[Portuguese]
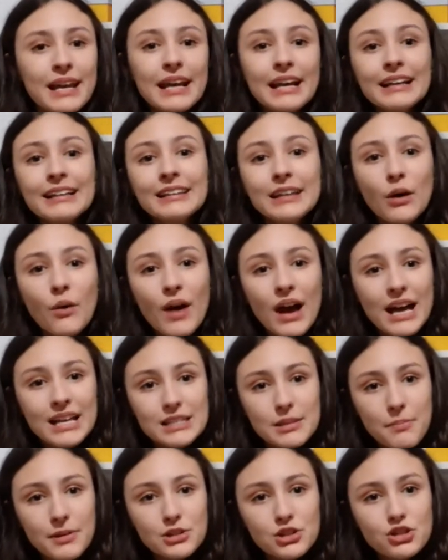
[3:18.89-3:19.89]
Então, essa
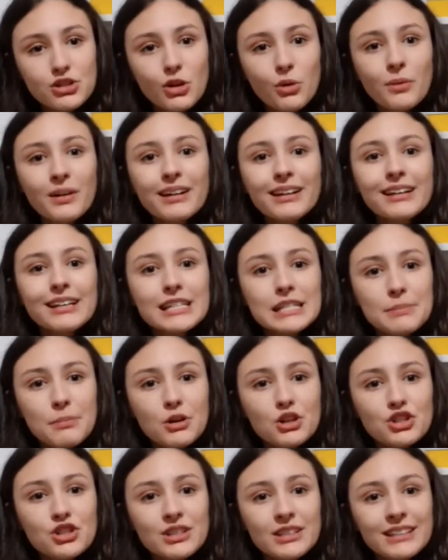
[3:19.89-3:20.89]
pessoa,
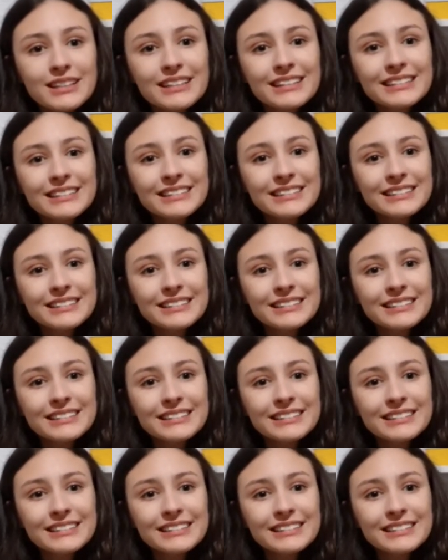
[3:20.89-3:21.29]
esponjinha,